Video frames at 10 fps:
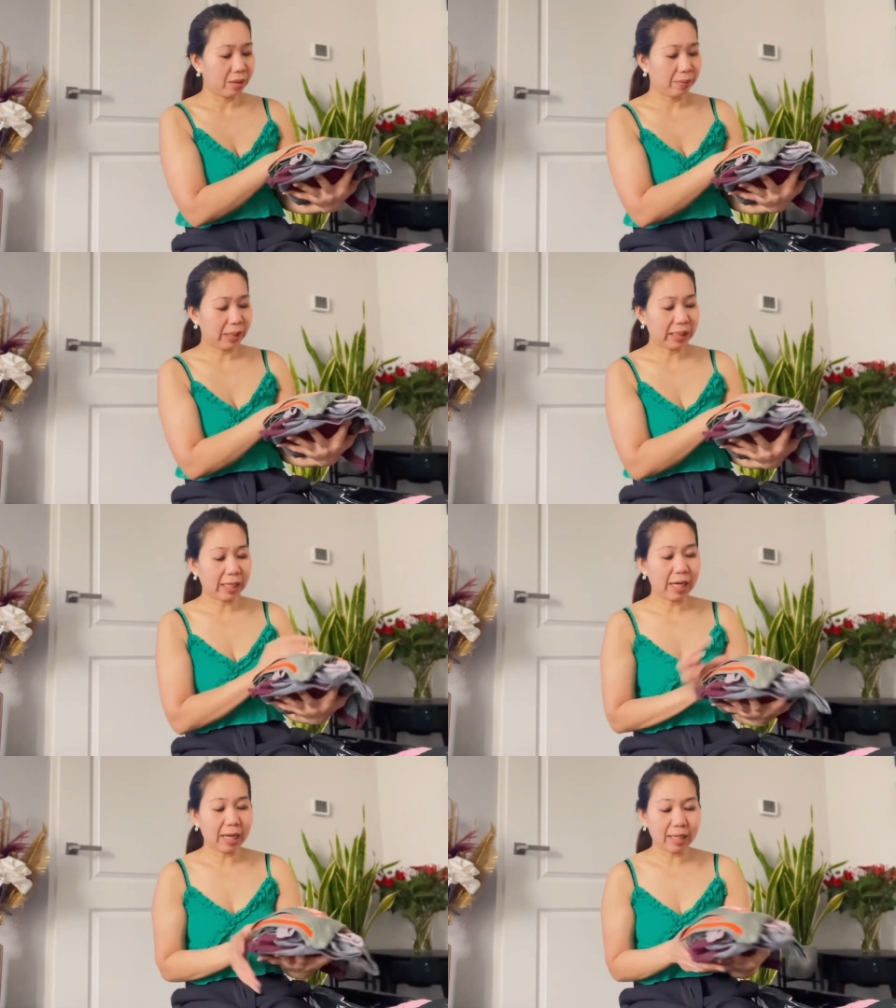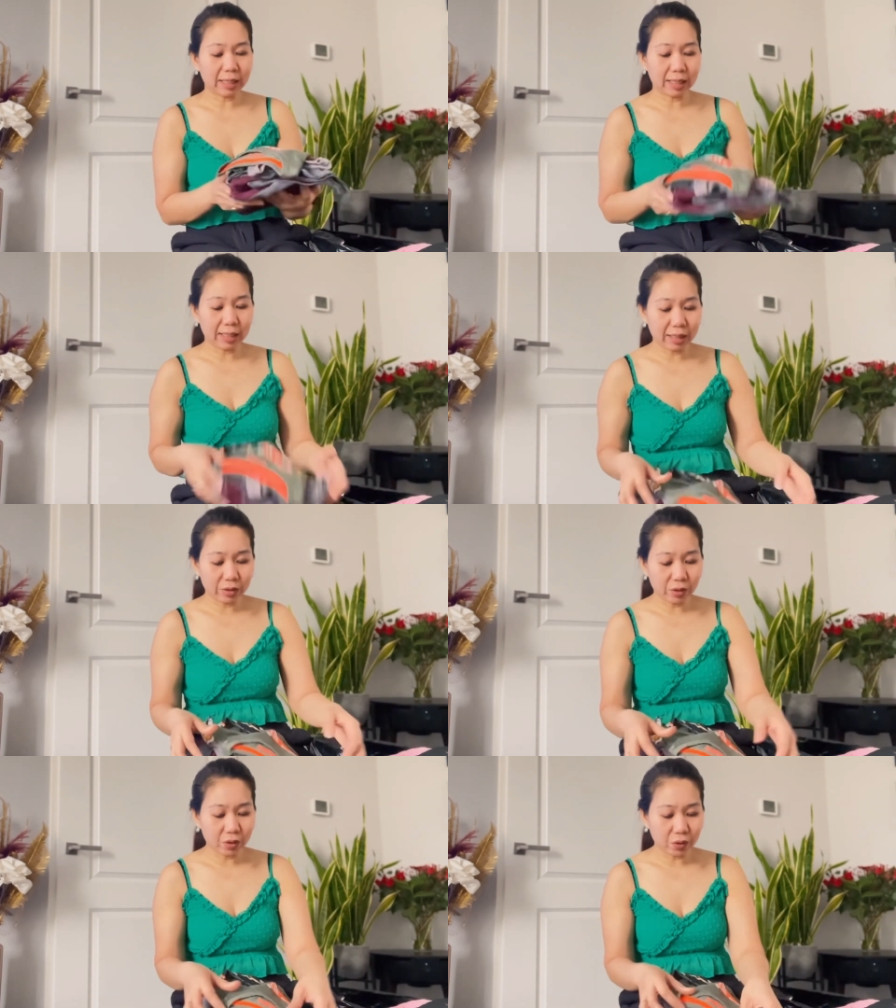panglalaki. Ito
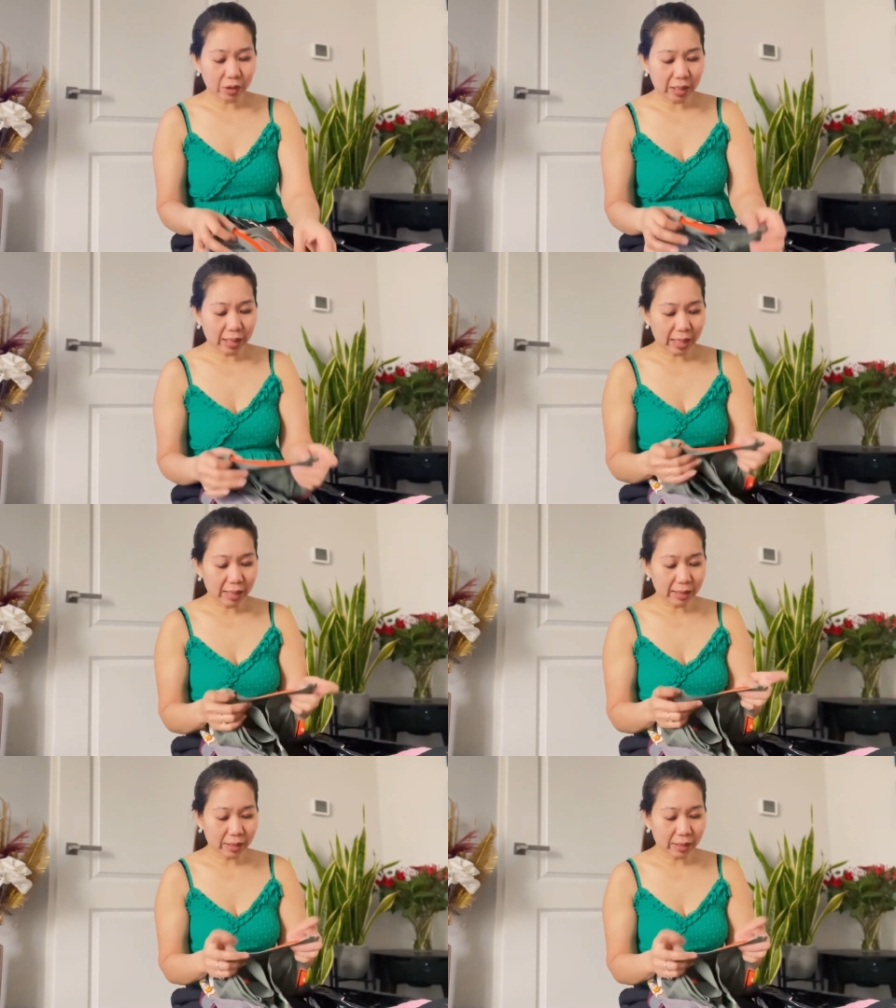yung kagaling kay